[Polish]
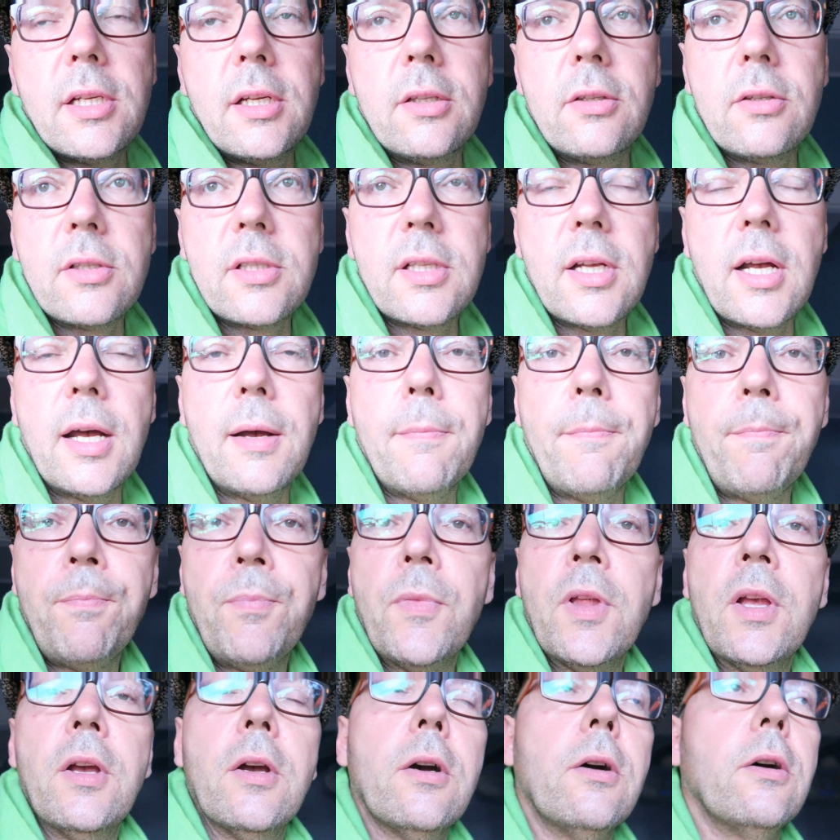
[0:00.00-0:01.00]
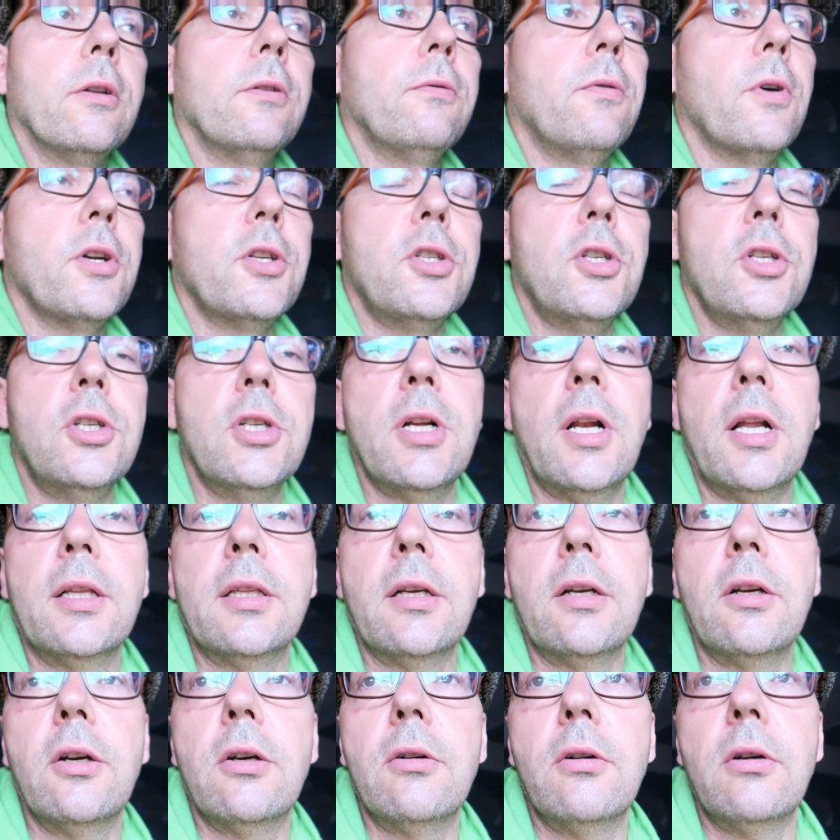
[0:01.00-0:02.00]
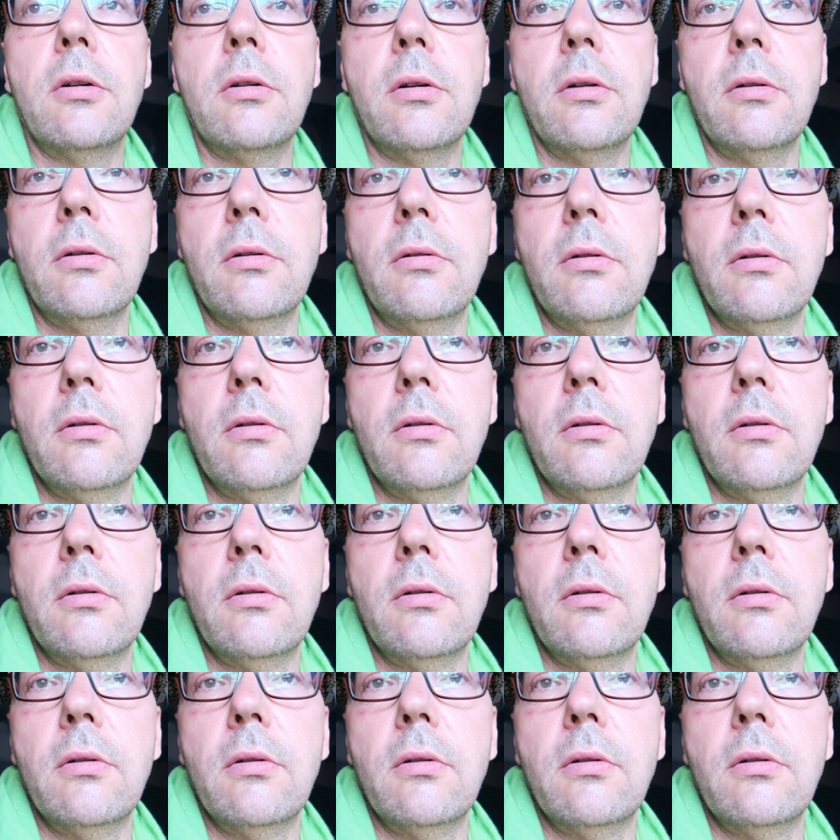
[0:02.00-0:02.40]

cenę dostałem od właściciela tego,